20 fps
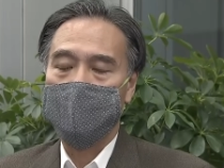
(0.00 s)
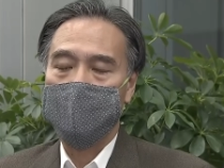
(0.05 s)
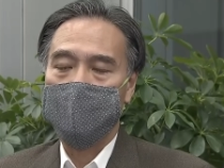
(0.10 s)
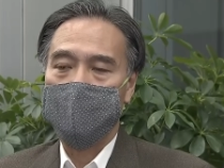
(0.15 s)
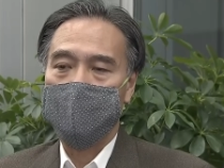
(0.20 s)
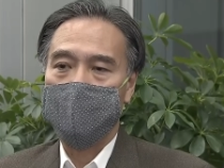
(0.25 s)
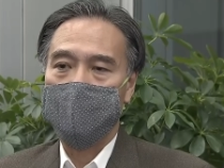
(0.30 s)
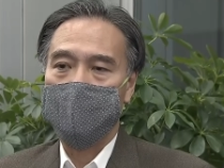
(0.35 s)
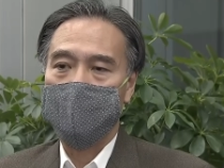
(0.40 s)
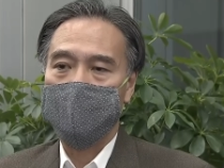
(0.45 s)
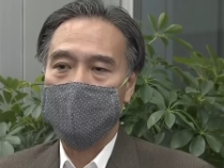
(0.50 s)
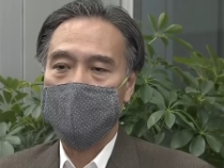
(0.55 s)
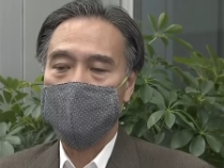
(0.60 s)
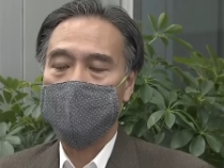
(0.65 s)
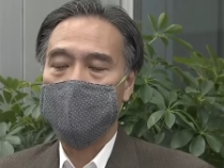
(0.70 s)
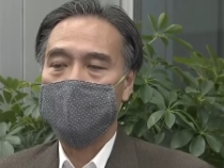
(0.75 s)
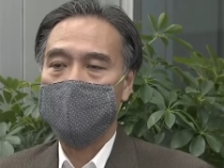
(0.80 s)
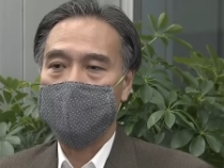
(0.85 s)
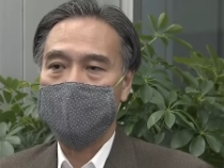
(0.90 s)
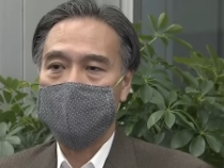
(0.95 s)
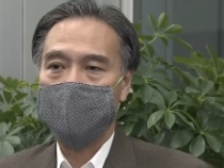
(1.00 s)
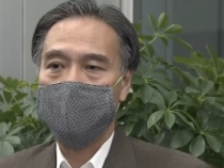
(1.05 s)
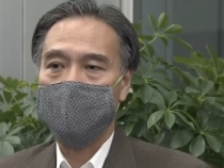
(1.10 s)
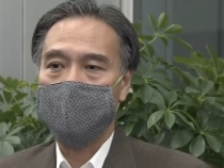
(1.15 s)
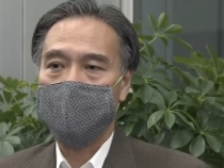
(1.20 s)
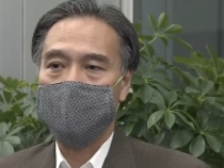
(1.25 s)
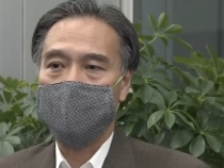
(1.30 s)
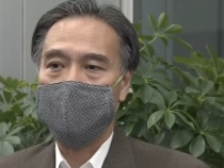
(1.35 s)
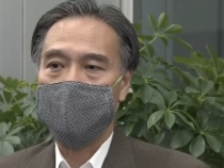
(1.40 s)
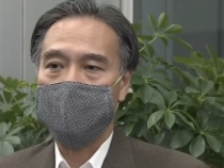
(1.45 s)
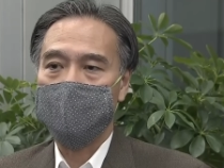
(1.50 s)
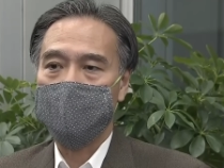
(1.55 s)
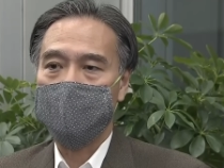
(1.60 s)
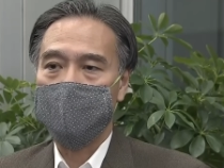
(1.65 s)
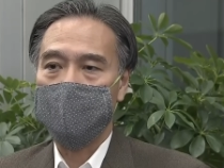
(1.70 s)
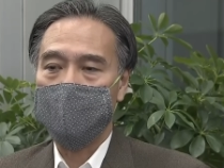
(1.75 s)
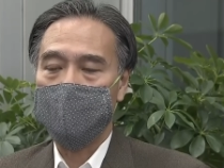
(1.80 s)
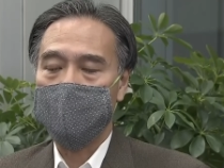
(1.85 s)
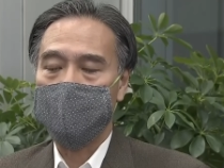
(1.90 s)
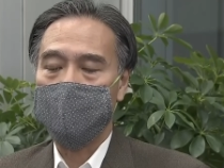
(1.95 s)
えまあ、生活
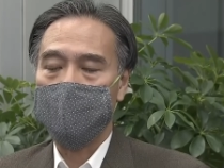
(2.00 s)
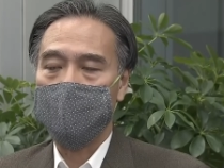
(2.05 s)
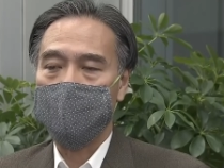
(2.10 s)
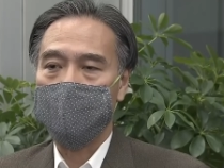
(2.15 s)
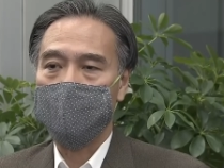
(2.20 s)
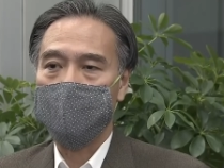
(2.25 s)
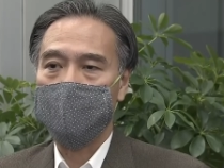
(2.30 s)
あるいは